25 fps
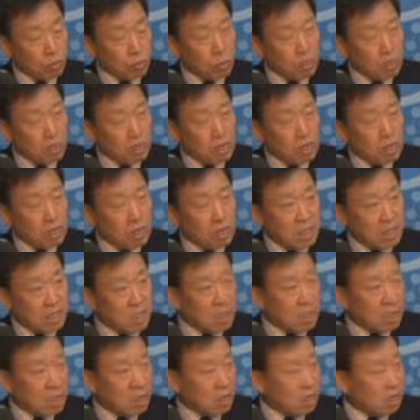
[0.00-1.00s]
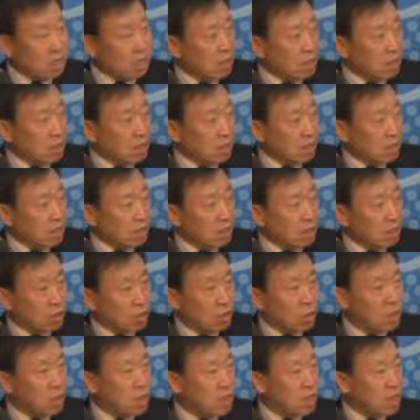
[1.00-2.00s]
우리가 실제 살아가는 데는
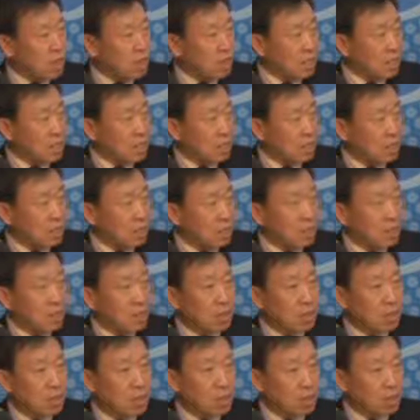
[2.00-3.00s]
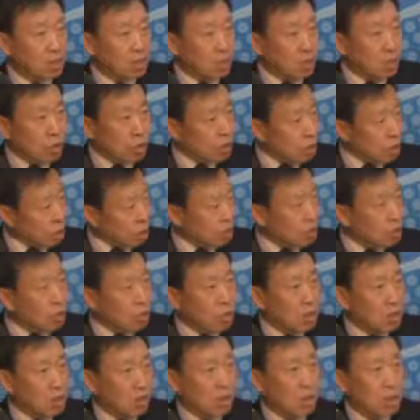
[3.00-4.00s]
경제가 아니라 저런
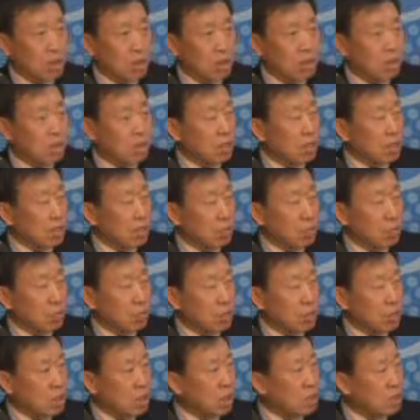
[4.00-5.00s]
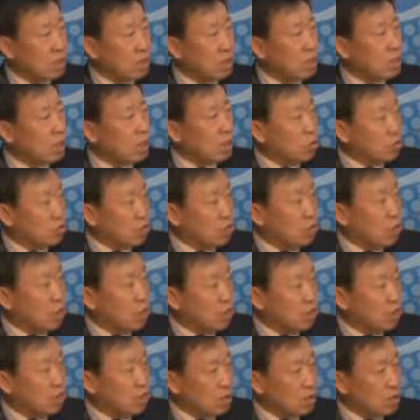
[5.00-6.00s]
환경이 우리 사회에 진짜
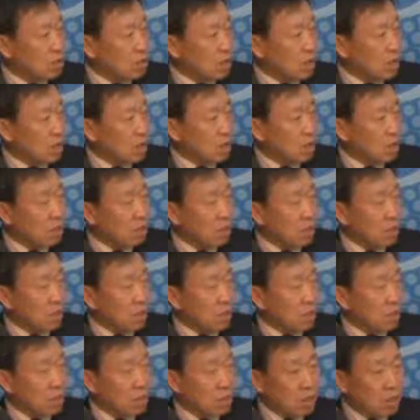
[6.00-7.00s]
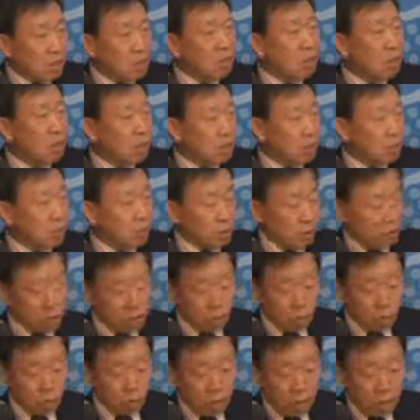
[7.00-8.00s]
중요한 것이구나 이런 느낌이
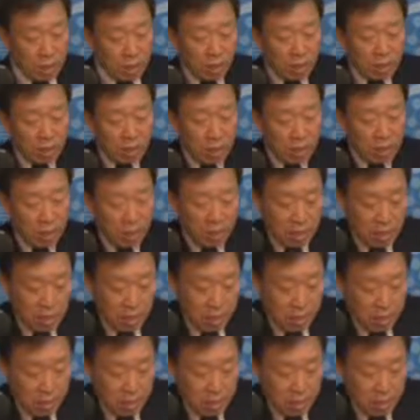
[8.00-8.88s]
들도록 하는 일에